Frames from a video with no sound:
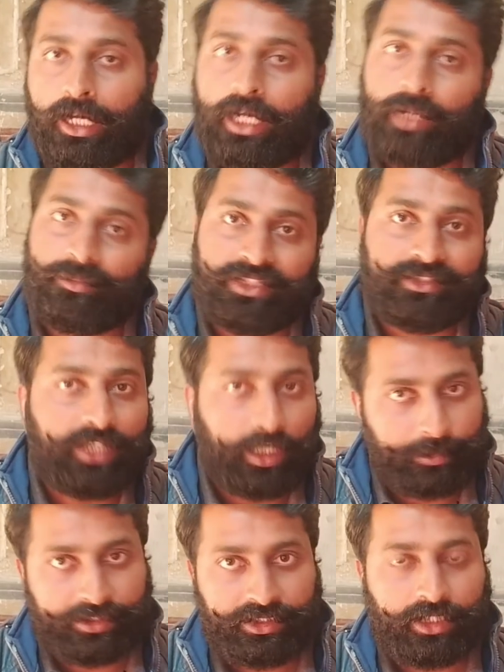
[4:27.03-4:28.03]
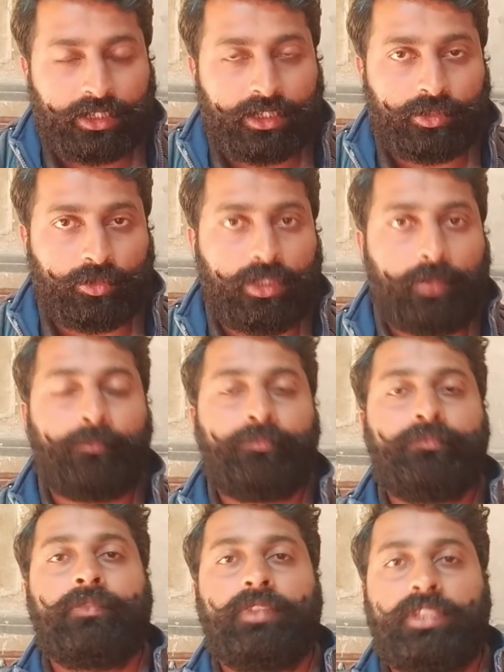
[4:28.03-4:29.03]
आप जैसे आपत्ति लगाते हो ना
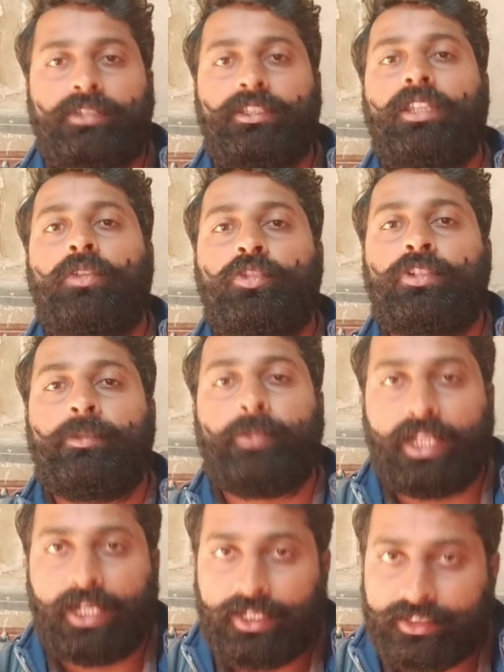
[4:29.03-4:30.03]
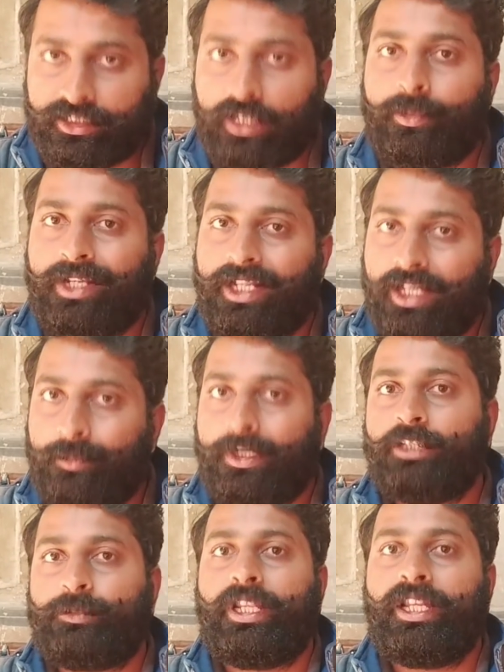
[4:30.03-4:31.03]
जैसे एक क्वेश्चन पे लगाया चार पे लगाया
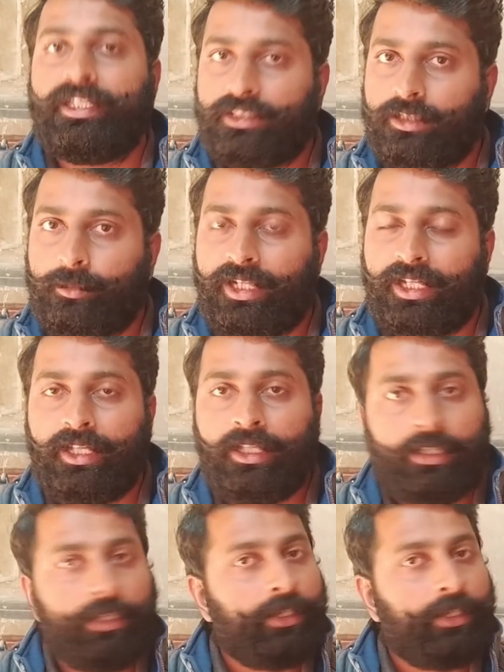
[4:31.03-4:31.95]
पाँच पे लगाया जितने भी लगाया